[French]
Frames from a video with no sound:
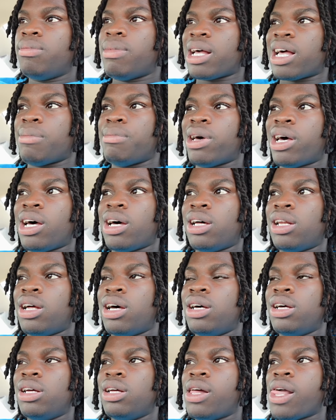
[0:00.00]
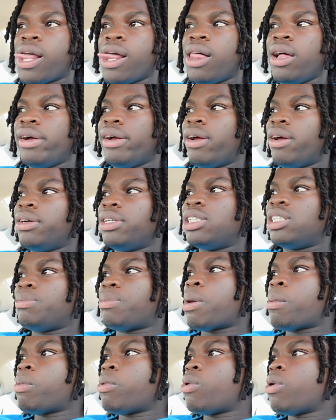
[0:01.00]
Ma caméra, là, je sais
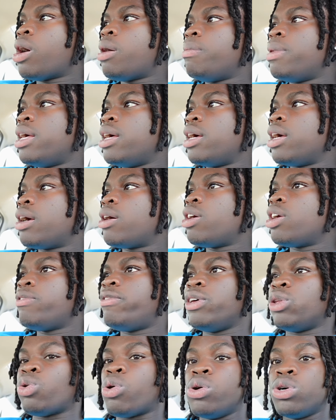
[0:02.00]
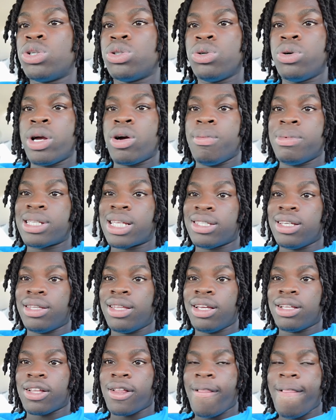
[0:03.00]
pas pourquoi, mais quand il fait trop chaud, elle commence à
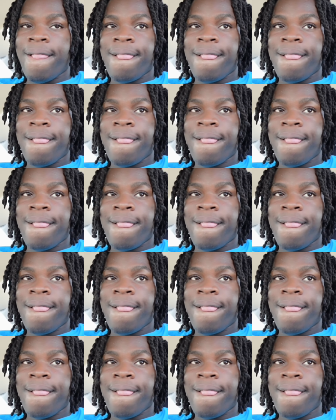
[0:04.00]
s'éteindre.